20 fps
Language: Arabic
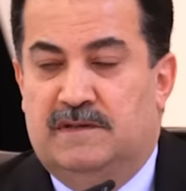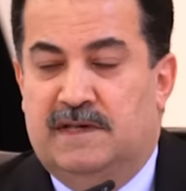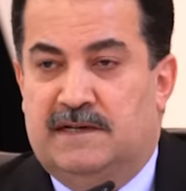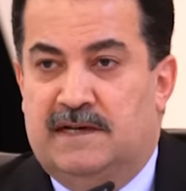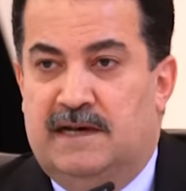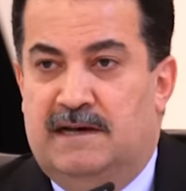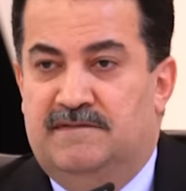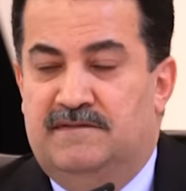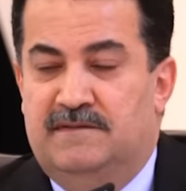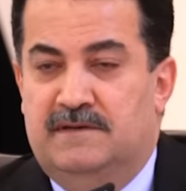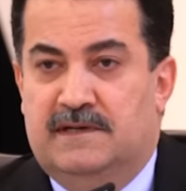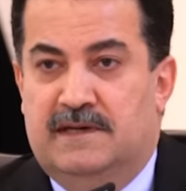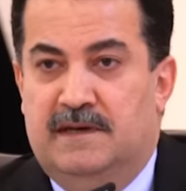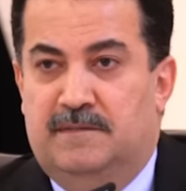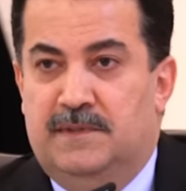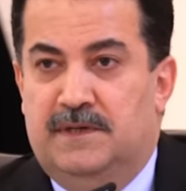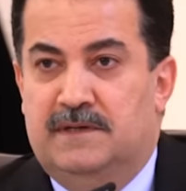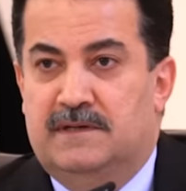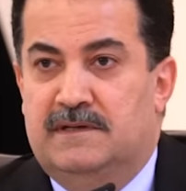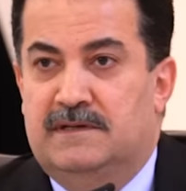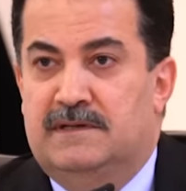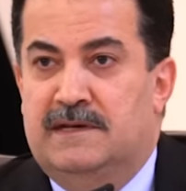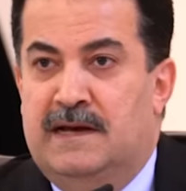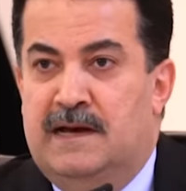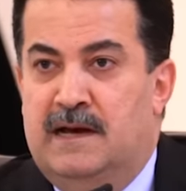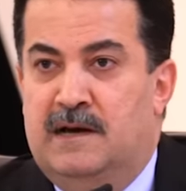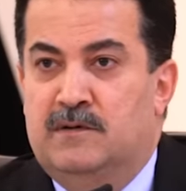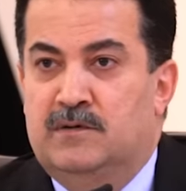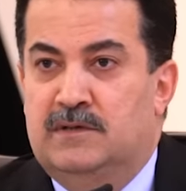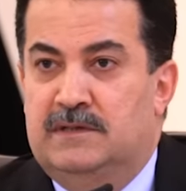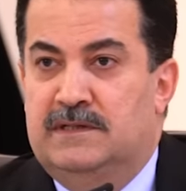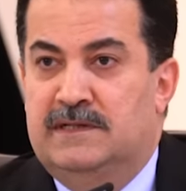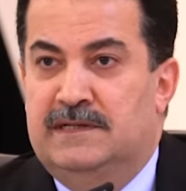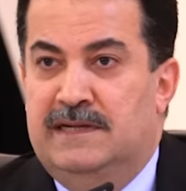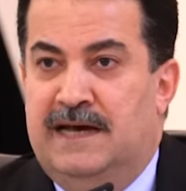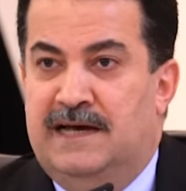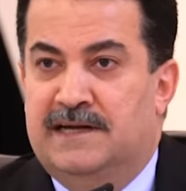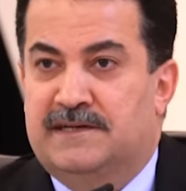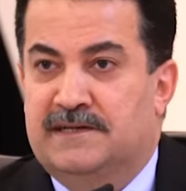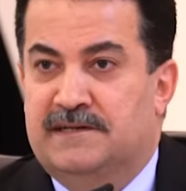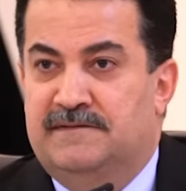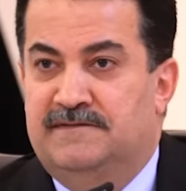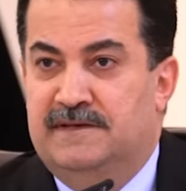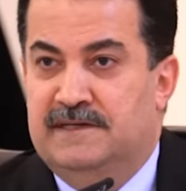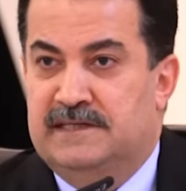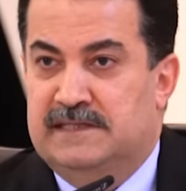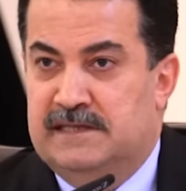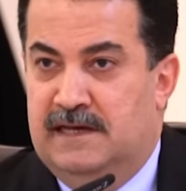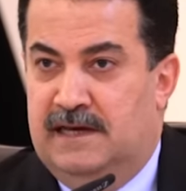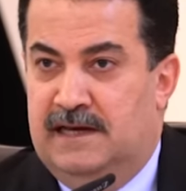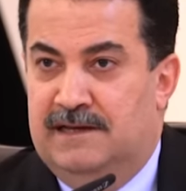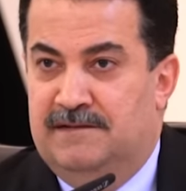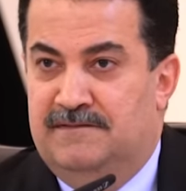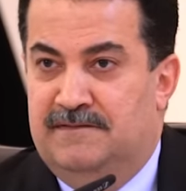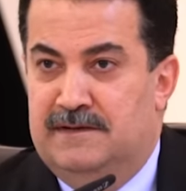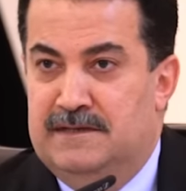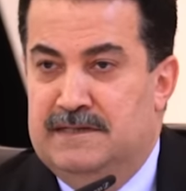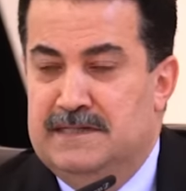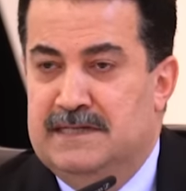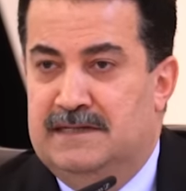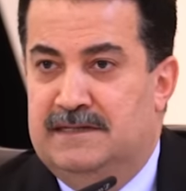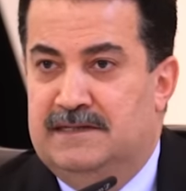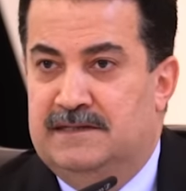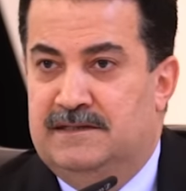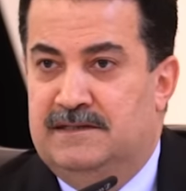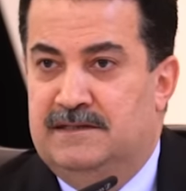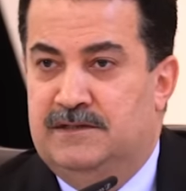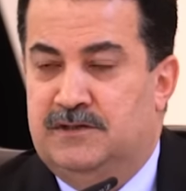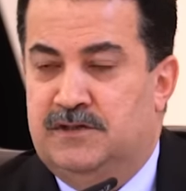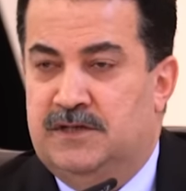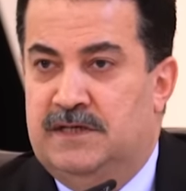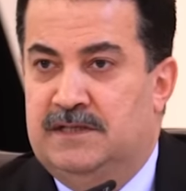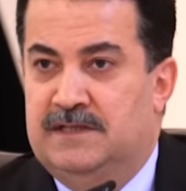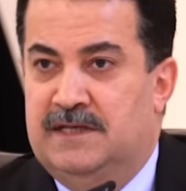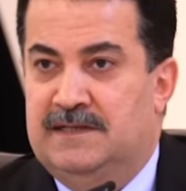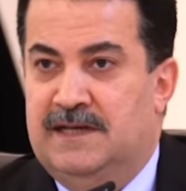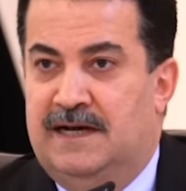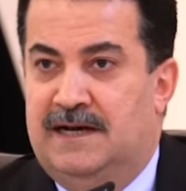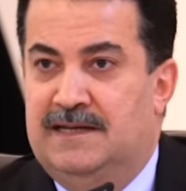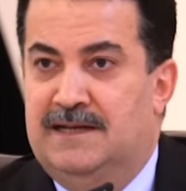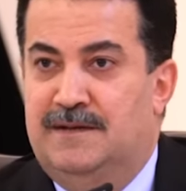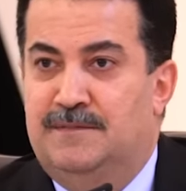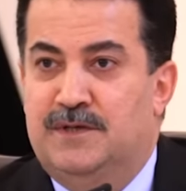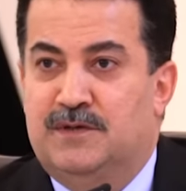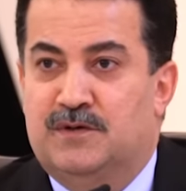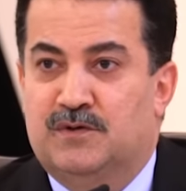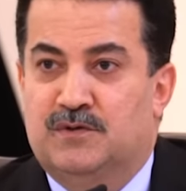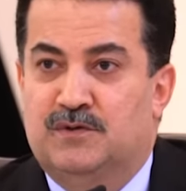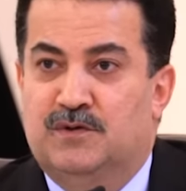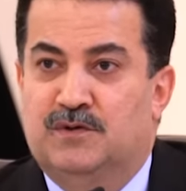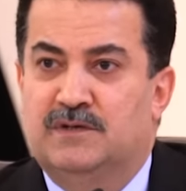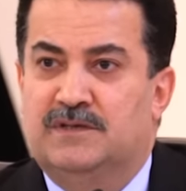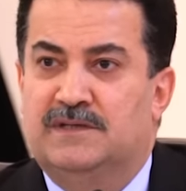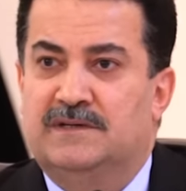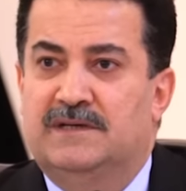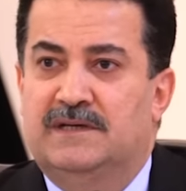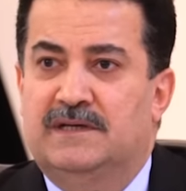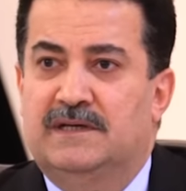ثقافي كبير نحاول نحرك فيه الساحة الفنية التي شهدت حالة من الركود